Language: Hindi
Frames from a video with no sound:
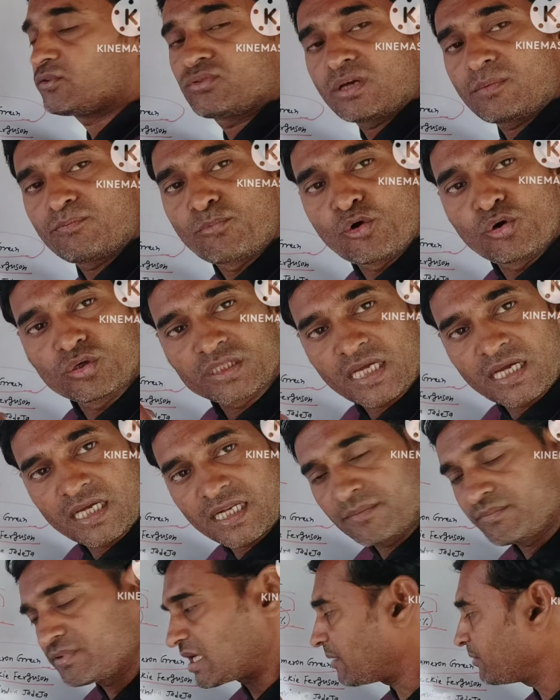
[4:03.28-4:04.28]
हैं तो आप बहुत
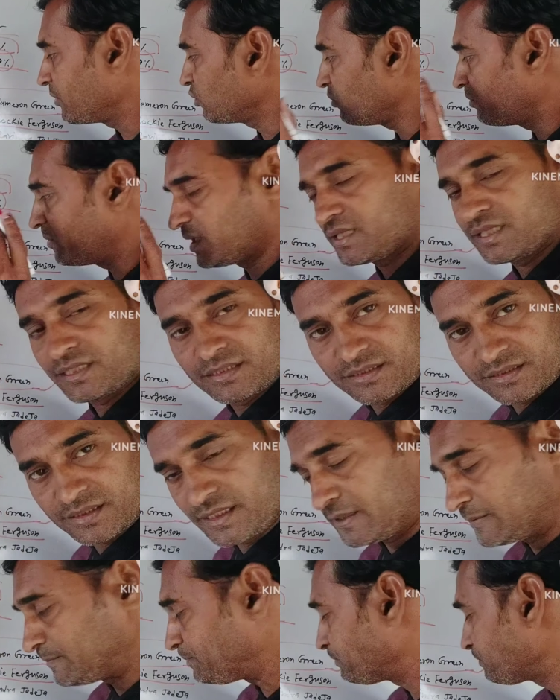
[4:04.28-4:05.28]
आराम से आप इनको पिक कर सकते
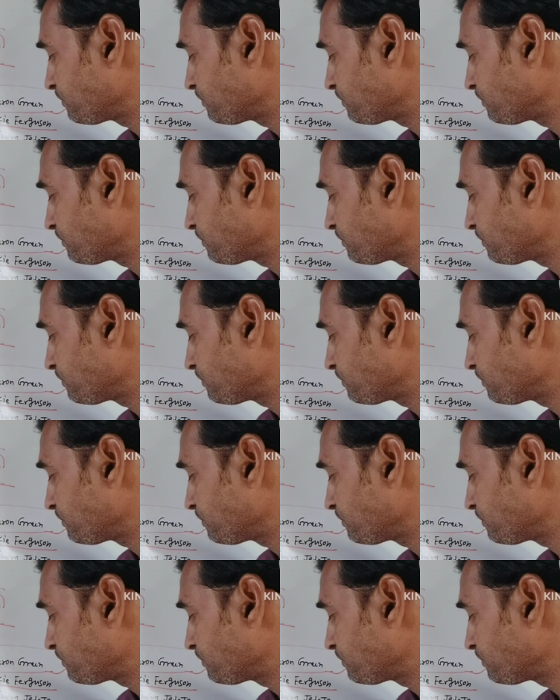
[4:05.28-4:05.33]
हैं